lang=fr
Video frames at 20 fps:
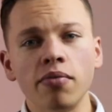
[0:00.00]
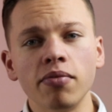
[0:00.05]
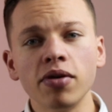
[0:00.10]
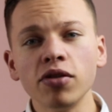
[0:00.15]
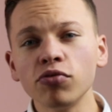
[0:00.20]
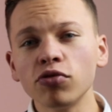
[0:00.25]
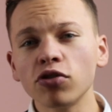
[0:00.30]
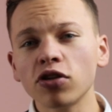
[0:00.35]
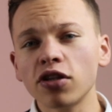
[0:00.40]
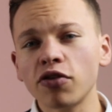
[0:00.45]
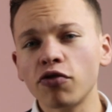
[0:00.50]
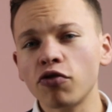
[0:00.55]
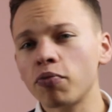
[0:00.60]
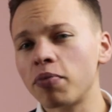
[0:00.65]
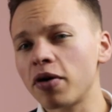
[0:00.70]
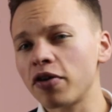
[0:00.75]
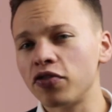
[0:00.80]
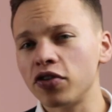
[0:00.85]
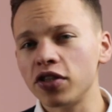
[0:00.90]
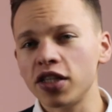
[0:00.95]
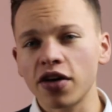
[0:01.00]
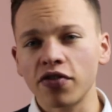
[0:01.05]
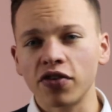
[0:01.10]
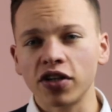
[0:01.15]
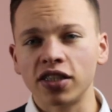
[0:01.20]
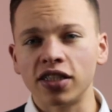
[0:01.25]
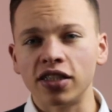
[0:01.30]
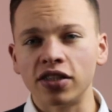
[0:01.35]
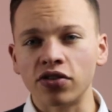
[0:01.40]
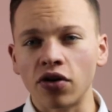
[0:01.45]
Mais nous n'en avons pas fini
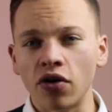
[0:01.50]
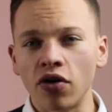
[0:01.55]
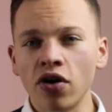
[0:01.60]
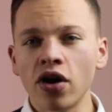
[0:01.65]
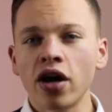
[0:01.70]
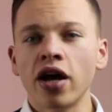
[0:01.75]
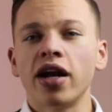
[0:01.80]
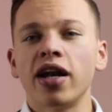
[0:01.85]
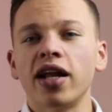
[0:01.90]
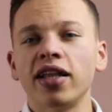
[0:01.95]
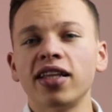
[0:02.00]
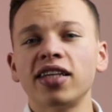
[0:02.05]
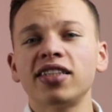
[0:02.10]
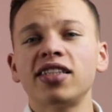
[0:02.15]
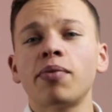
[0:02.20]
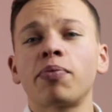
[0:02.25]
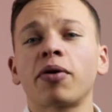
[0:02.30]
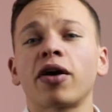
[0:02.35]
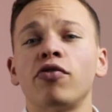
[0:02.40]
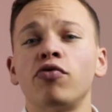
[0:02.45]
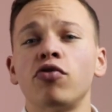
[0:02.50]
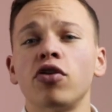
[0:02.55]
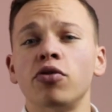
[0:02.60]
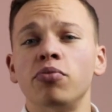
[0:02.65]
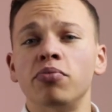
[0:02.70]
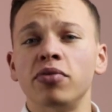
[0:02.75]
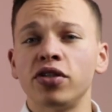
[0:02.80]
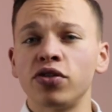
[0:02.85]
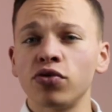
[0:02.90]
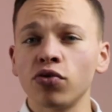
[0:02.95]
avec Titan. La NASA prévoit
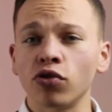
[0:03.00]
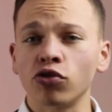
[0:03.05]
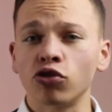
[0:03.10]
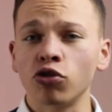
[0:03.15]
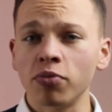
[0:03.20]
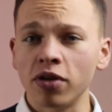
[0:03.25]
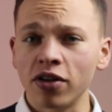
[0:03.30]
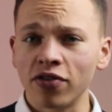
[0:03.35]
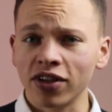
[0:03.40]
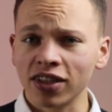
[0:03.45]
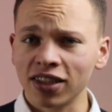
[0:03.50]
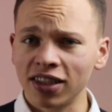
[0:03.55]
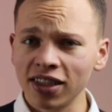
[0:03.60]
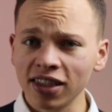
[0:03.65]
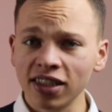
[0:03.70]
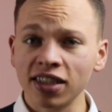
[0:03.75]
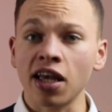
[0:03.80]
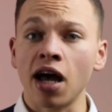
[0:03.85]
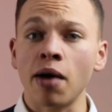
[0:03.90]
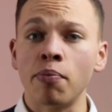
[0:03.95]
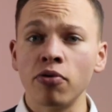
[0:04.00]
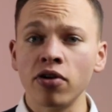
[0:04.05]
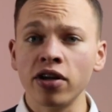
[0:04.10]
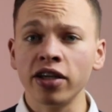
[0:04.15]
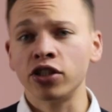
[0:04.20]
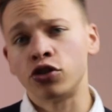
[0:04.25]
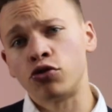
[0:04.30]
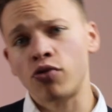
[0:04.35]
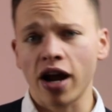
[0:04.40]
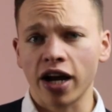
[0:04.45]
une mission en 2026
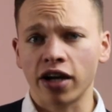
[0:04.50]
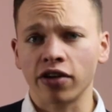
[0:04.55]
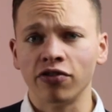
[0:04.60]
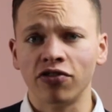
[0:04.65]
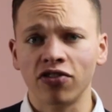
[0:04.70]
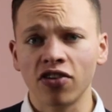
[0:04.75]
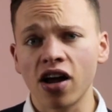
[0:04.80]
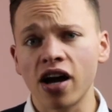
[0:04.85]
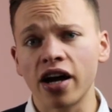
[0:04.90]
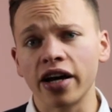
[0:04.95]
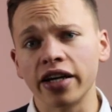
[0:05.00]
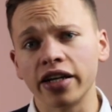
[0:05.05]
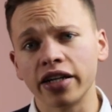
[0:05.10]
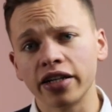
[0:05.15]
appelée Dragonfly.